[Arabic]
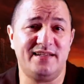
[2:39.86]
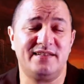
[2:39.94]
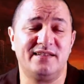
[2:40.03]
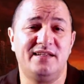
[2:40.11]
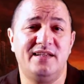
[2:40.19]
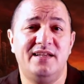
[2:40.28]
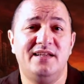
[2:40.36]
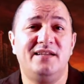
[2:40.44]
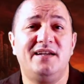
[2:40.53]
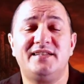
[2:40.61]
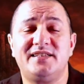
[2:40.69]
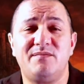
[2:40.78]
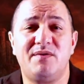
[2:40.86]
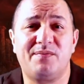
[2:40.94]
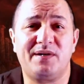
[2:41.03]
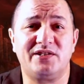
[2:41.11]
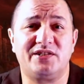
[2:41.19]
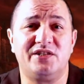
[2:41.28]
نازل حتى ما
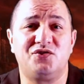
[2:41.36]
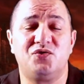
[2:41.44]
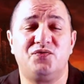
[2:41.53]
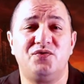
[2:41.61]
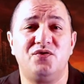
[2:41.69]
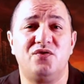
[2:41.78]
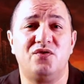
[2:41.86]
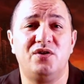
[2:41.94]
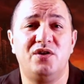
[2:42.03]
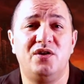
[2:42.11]
بقاش كيشوفوه